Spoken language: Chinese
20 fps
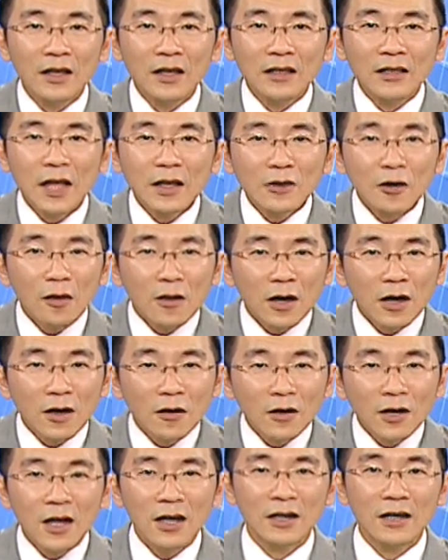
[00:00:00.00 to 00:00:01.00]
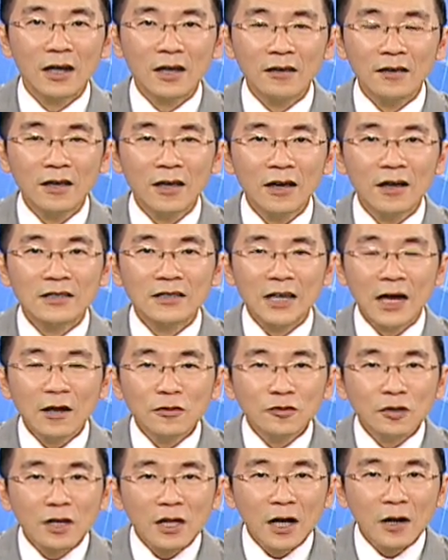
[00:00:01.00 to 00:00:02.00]
他都很有可能想要
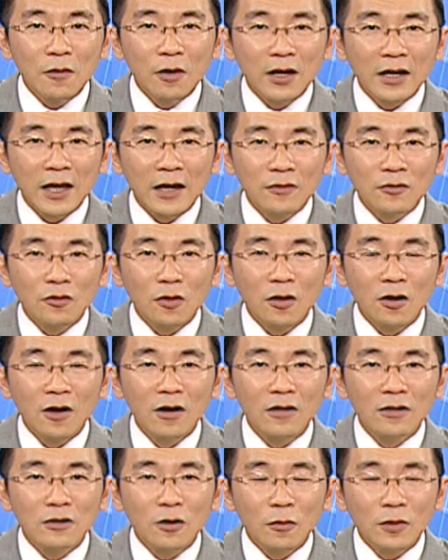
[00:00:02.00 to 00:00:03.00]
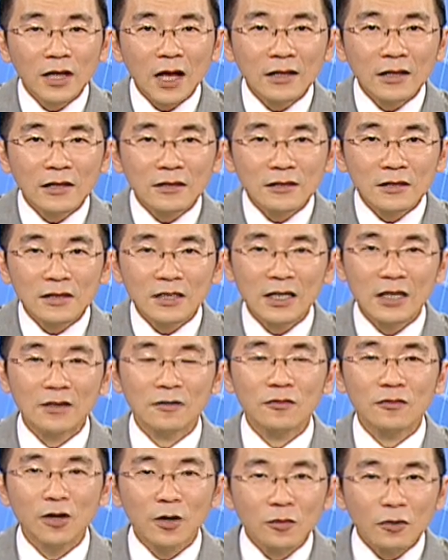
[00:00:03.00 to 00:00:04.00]
去跟王良做同样的事情，
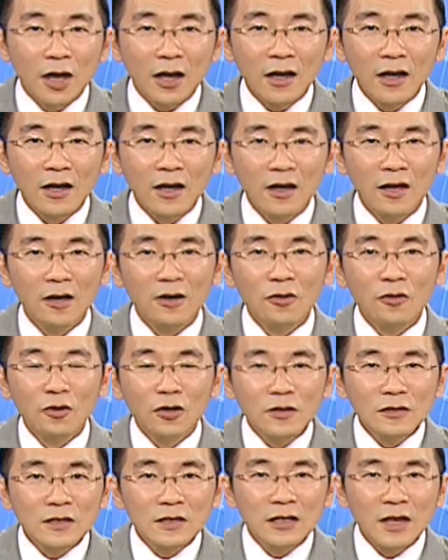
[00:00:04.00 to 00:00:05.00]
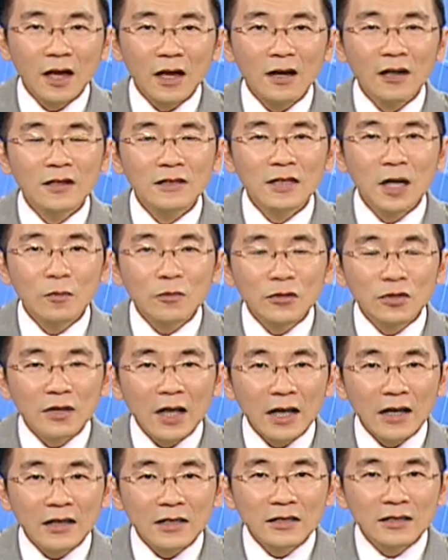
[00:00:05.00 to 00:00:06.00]
对不对？于是呢，他们就
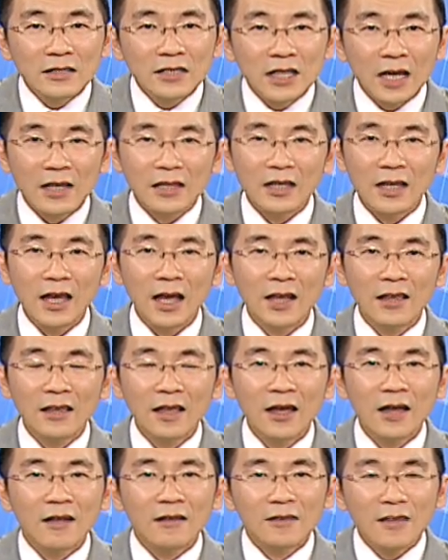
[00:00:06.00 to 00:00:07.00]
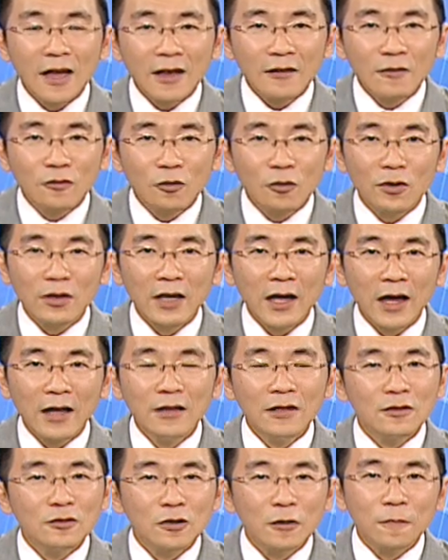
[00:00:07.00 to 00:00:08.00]
在前天在昨天
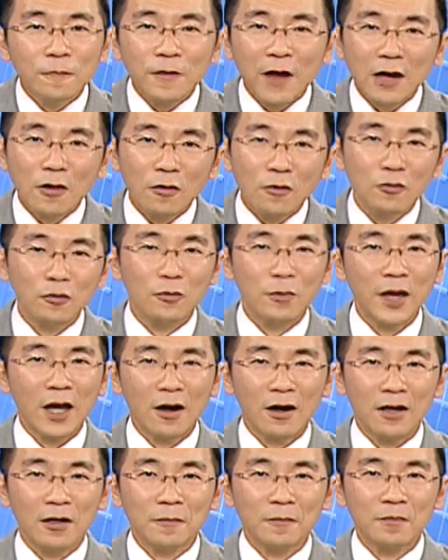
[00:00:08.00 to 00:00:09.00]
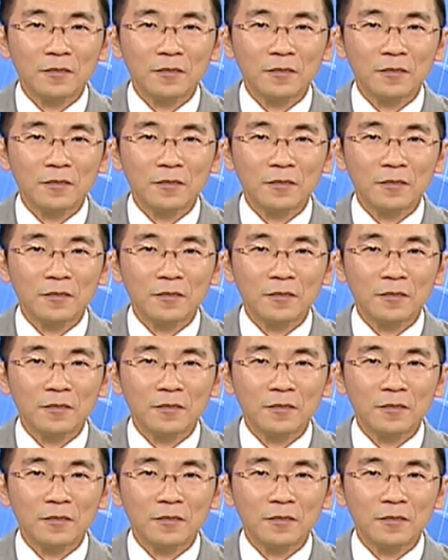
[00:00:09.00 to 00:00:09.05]
去放空股票了。